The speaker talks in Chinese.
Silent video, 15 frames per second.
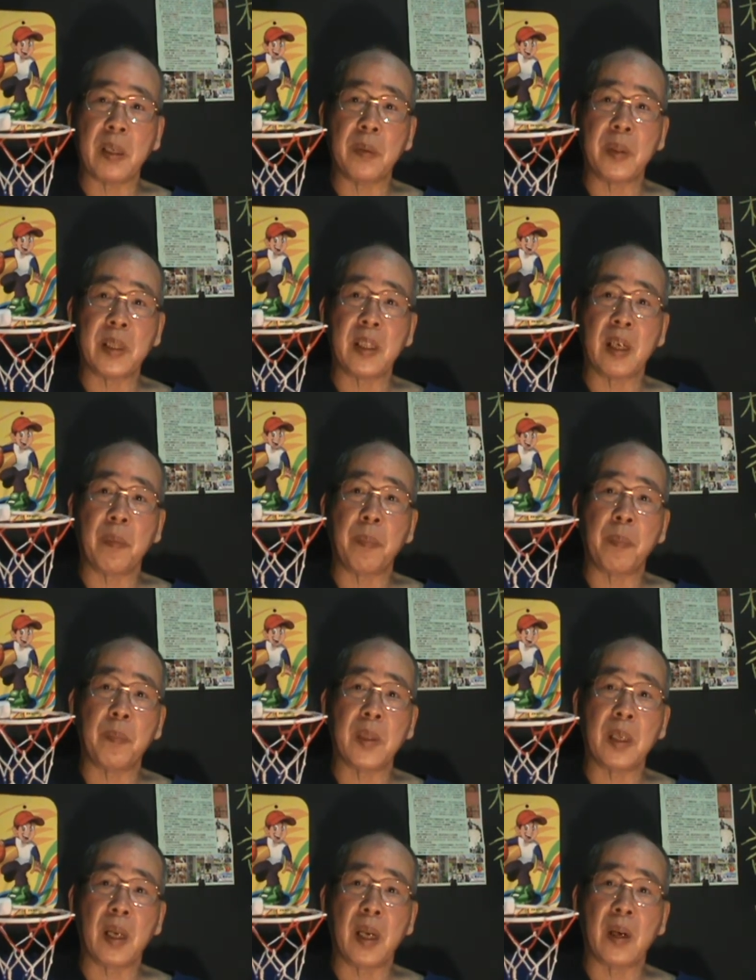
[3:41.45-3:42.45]
因为这个
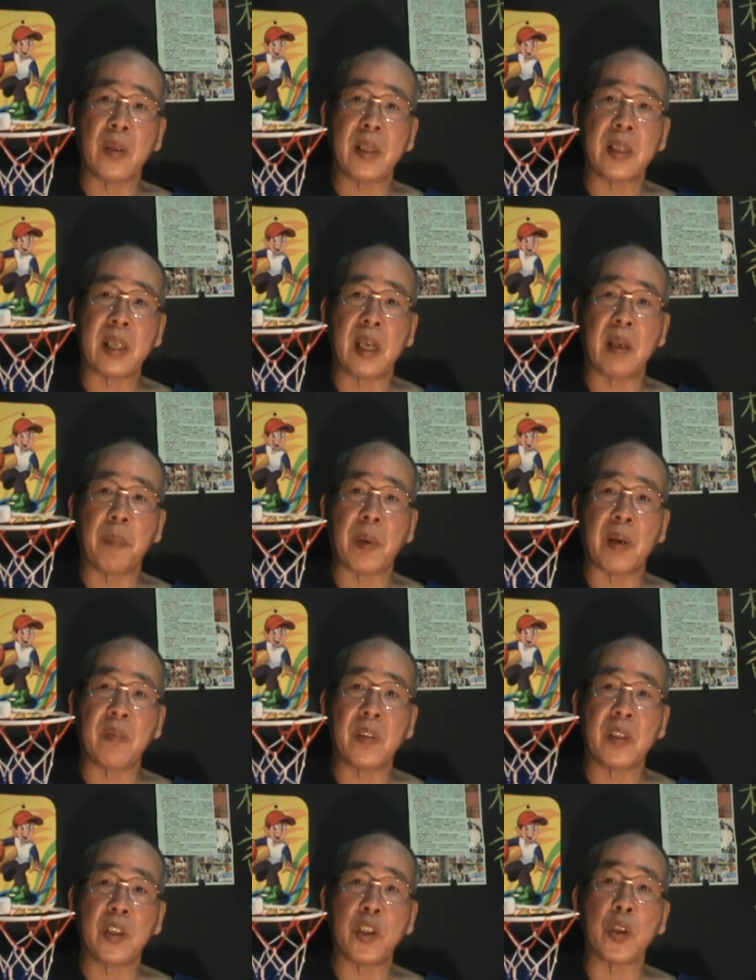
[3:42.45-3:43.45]
这个老人占了百
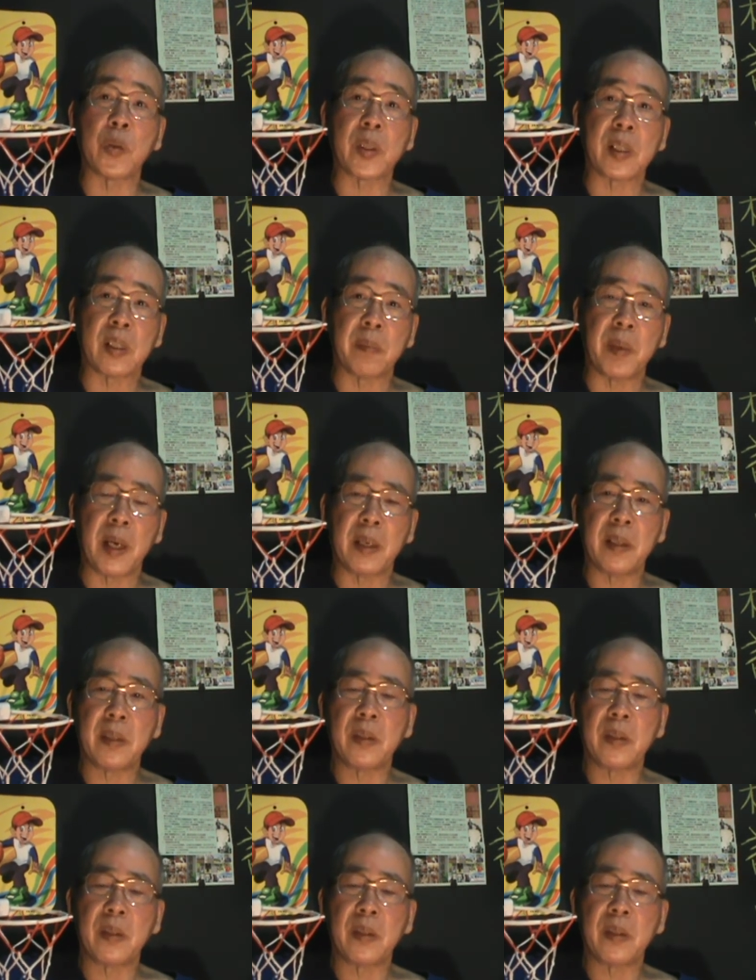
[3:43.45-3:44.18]
分之九十嘛。